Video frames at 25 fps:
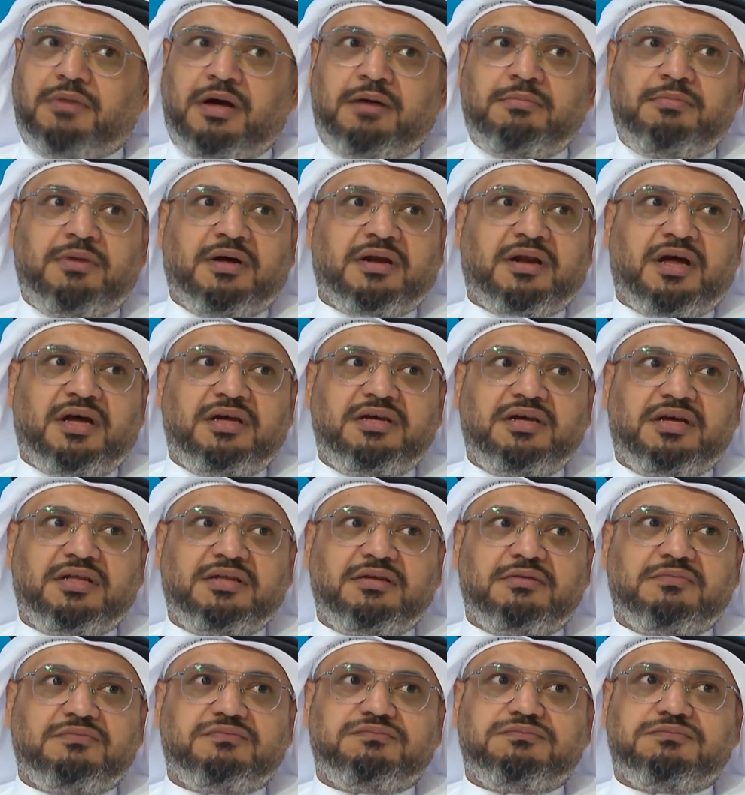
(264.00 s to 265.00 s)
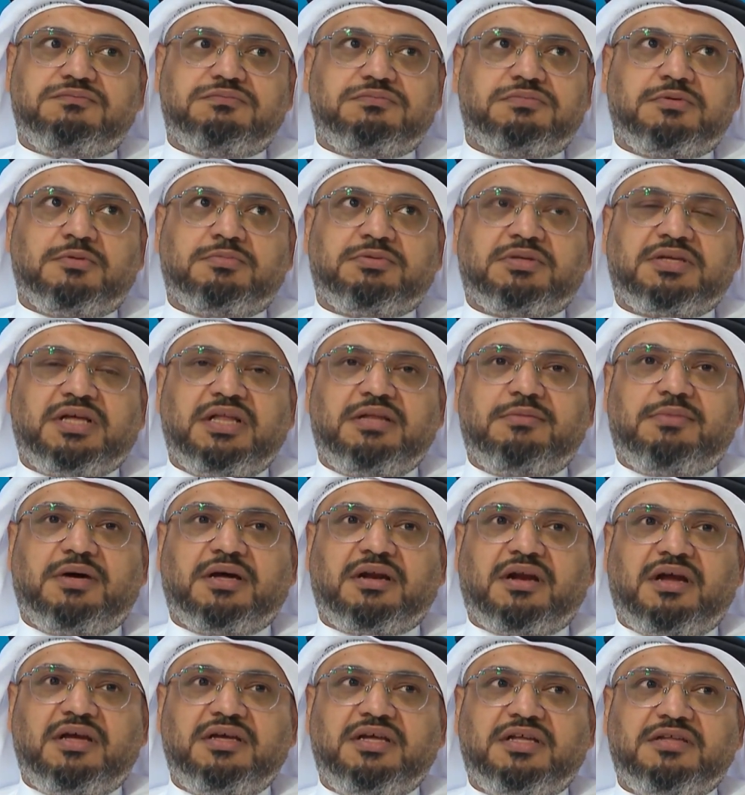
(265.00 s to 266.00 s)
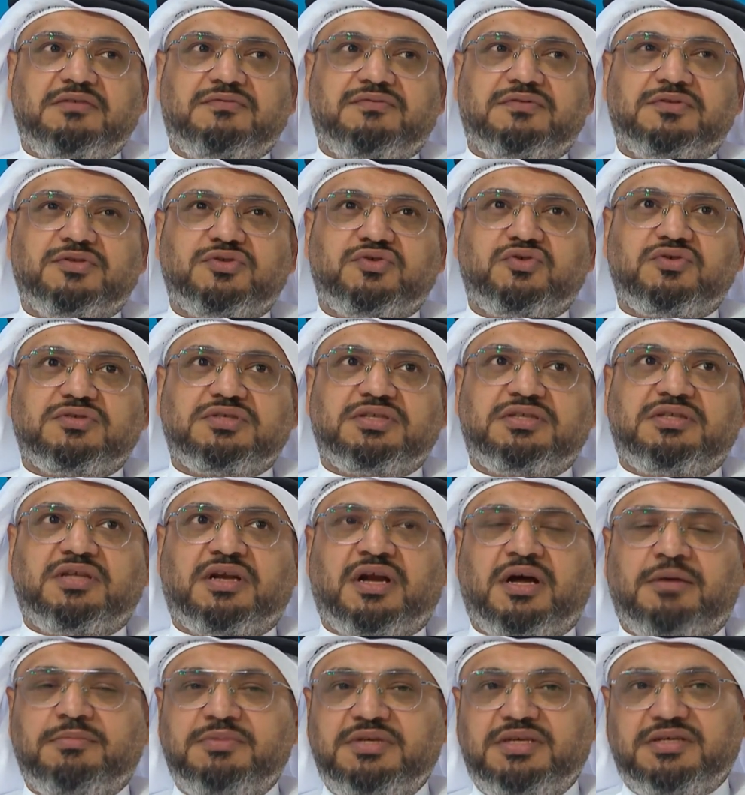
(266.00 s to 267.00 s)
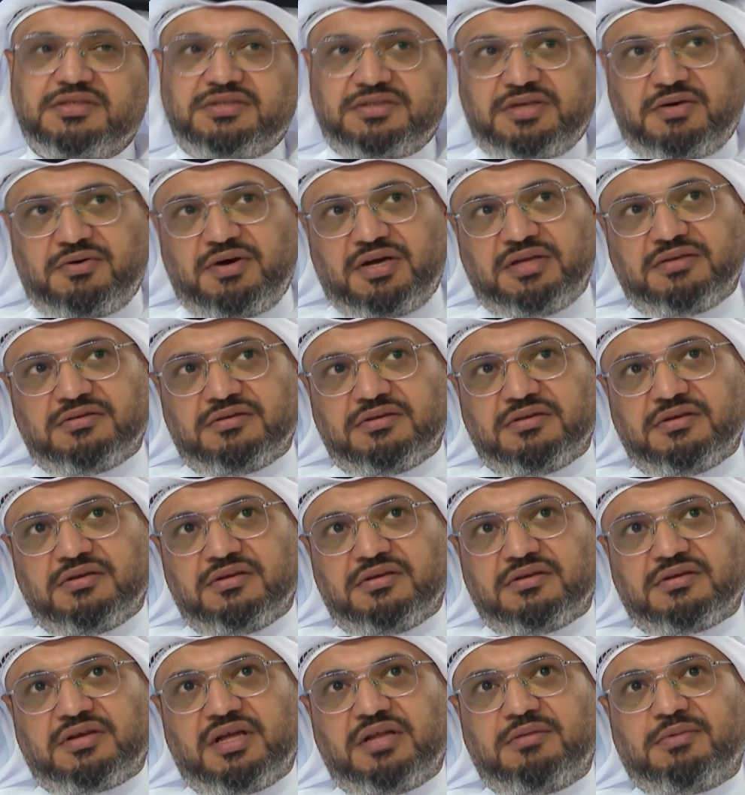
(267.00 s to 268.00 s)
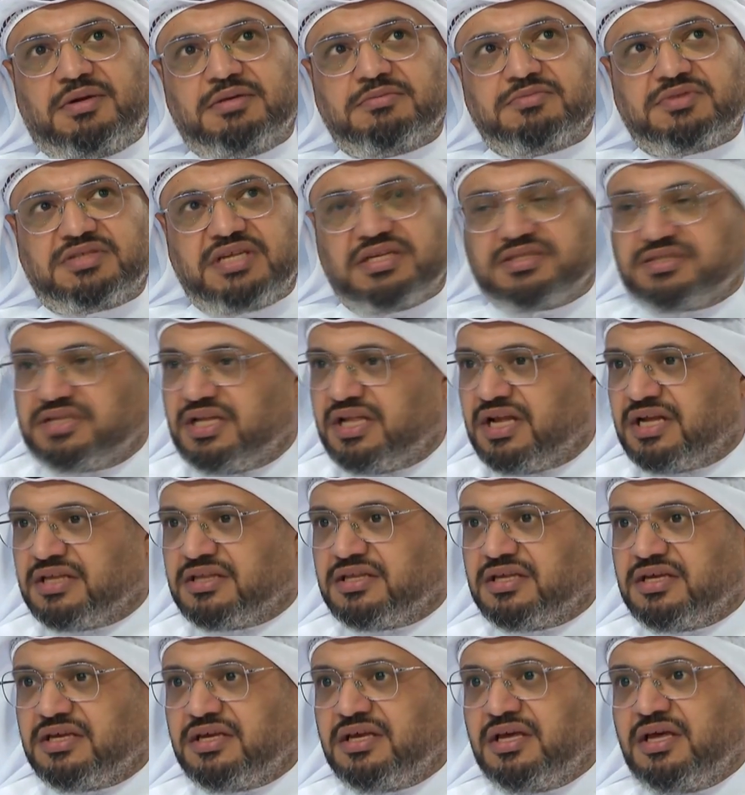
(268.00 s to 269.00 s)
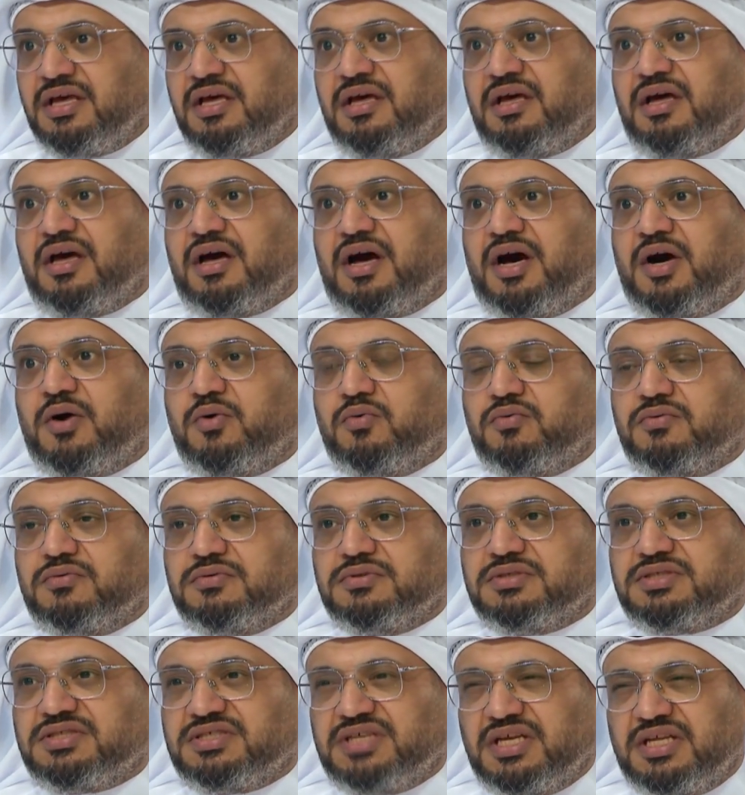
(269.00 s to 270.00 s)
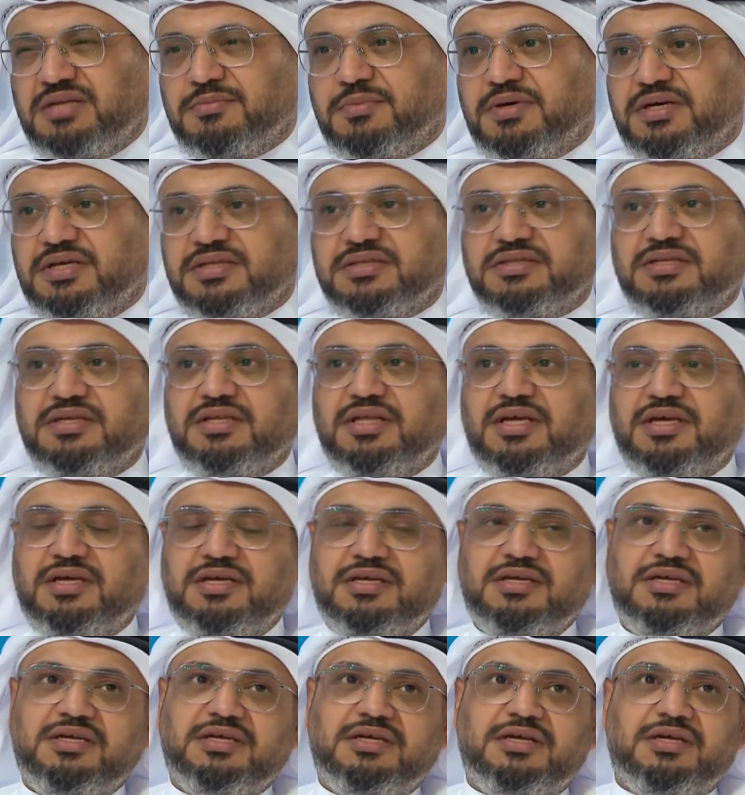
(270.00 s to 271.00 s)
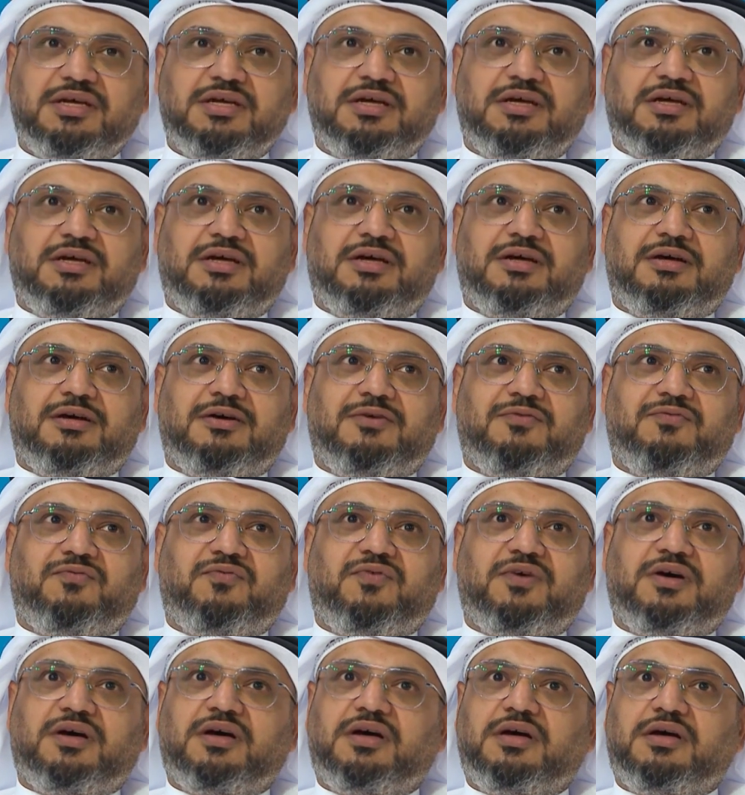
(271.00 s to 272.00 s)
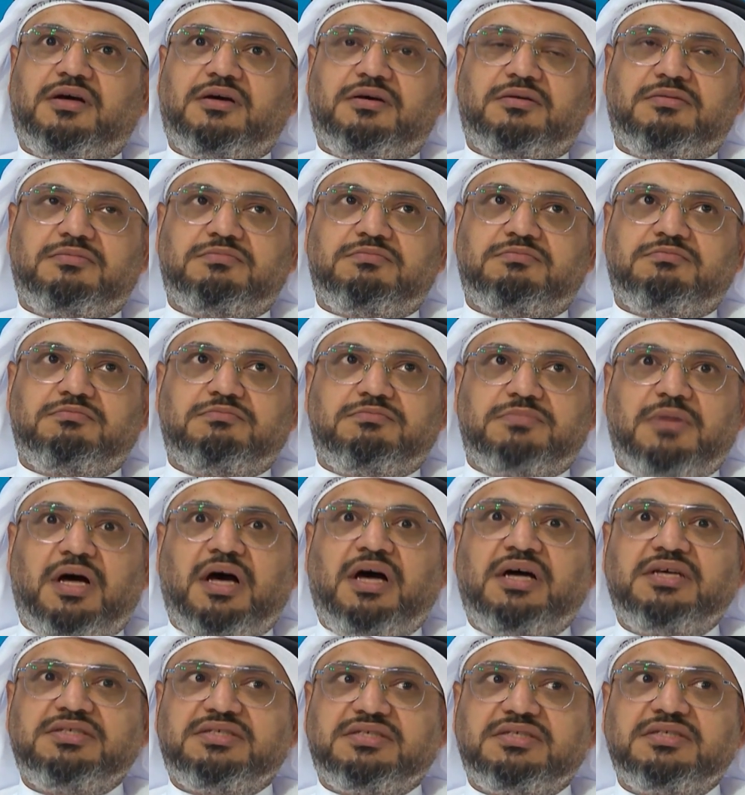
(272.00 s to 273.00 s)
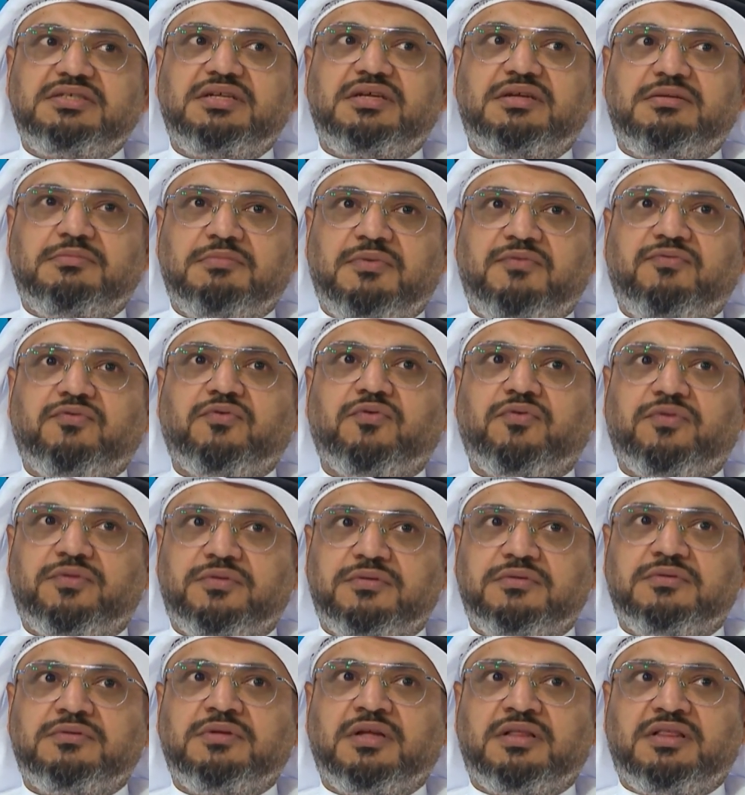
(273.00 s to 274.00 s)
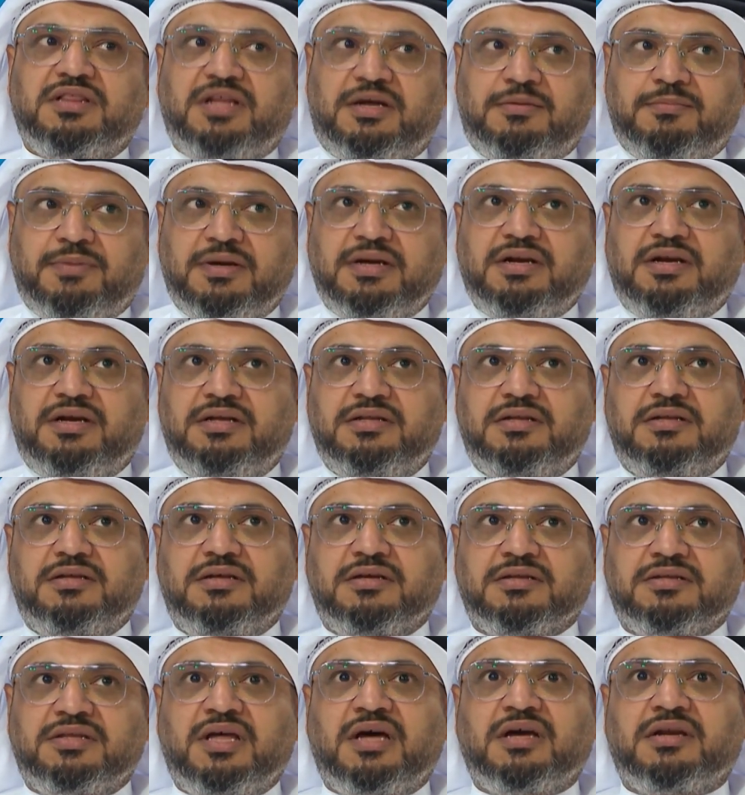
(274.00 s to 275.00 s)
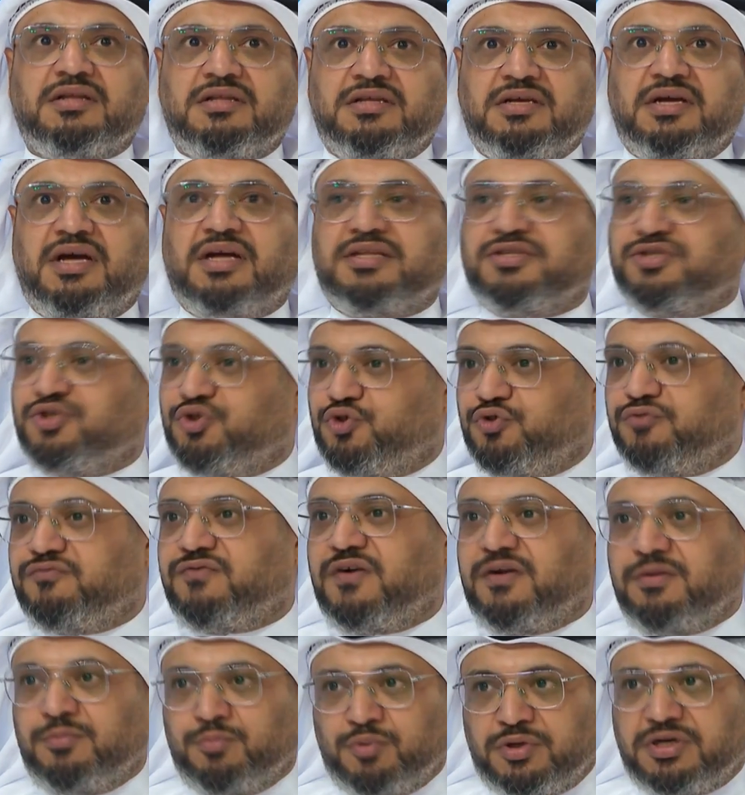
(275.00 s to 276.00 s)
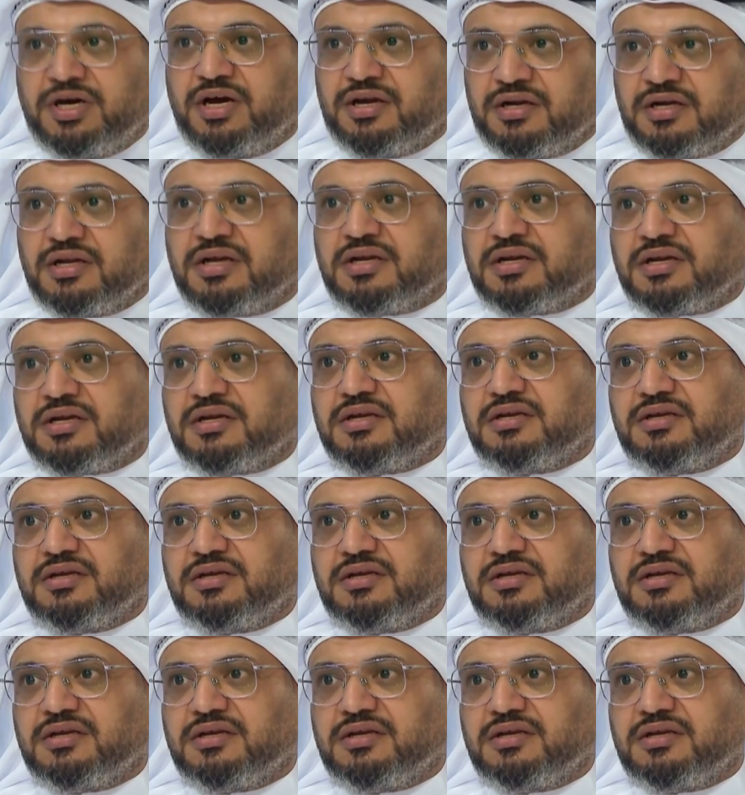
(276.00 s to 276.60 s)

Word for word: اما رايي انا بتكلم عن رايي انا في النصوص الدراميه سواء بتكلم عن مسلسلات او السينما عندنا فاحس ان المفروض نطلع برا الاطار اللي قاعدين نشوفه المكرر